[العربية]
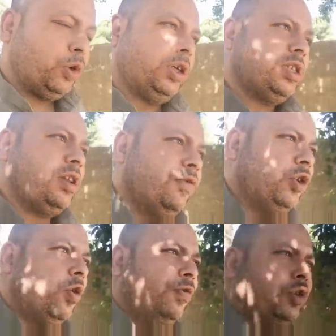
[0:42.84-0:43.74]
ممكن ننزل
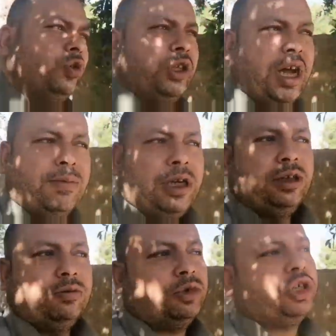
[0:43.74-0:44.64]
فيديو او فيديوهين
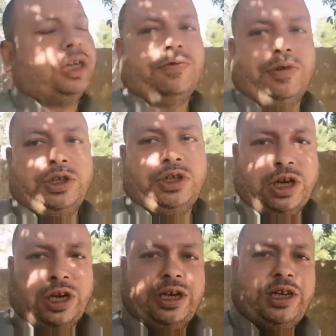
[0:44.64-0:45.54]
عملي مش هتفرق ان
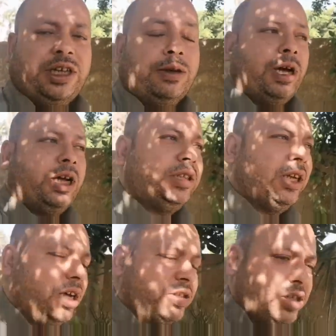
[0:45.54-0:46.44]
شاء الله لان احنا بقى
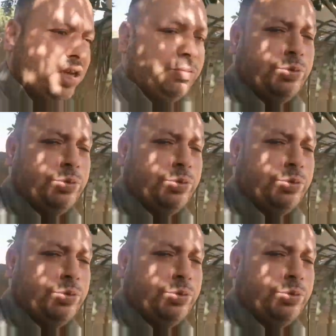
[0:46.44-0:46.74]
عندنا حصيله